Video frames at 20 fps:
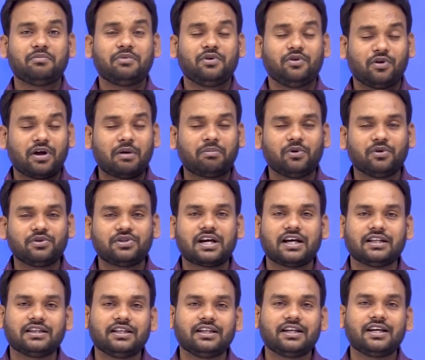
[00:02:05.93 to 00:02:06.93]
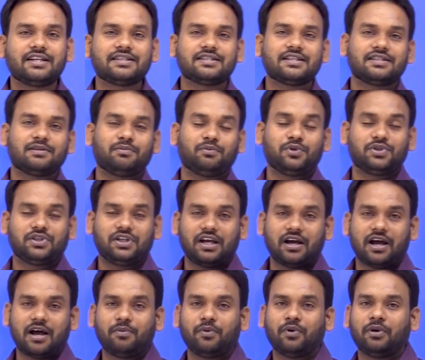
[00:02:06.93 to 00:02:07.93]
आप ही और आप लोग चाहते हैं ना ऐसा सब कुछ कि
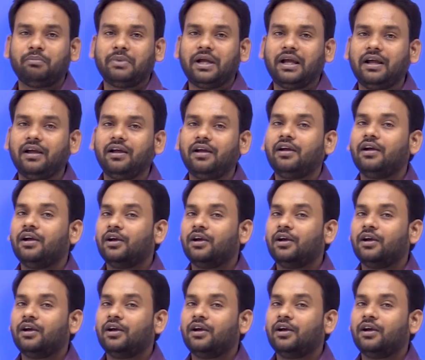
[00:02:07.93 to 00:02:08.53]
आप और मैं